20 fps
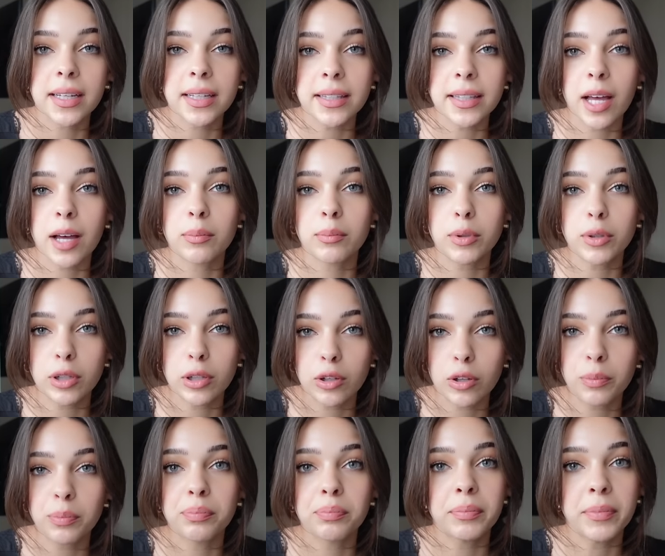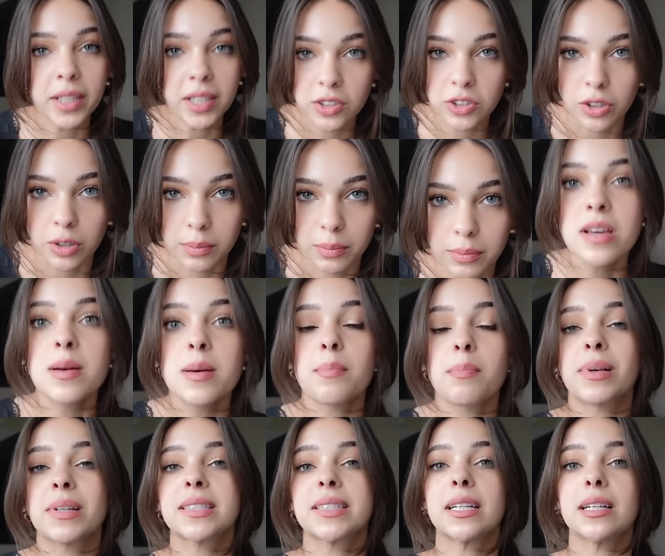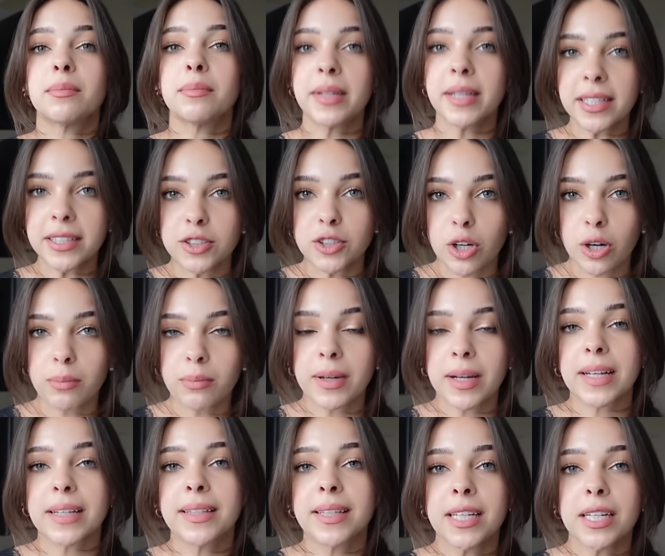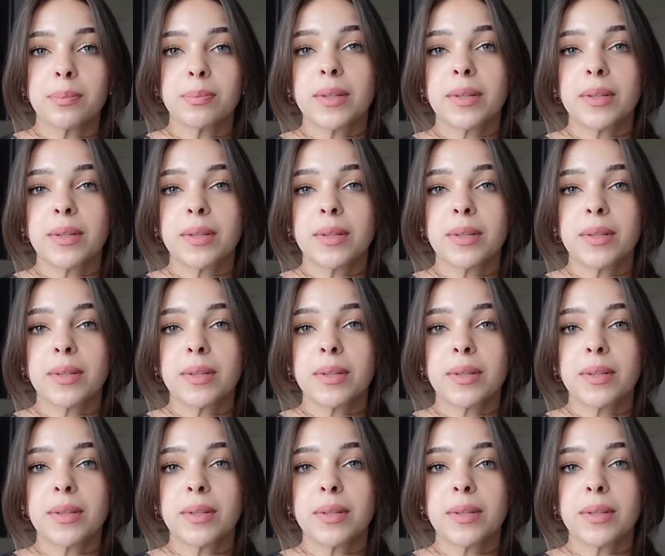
كنت عم بطلب ميديوم بس الميديوم كتير